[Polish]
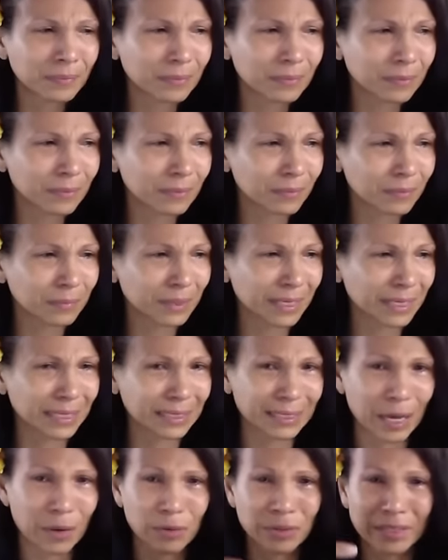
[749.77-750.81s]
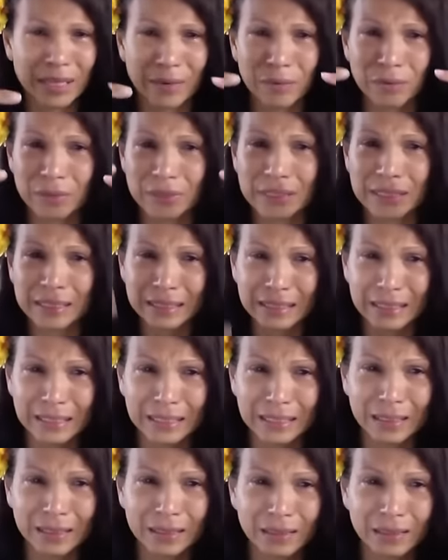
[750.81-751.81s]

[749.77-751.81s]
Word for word: bo i tak byłam w stanie widzieć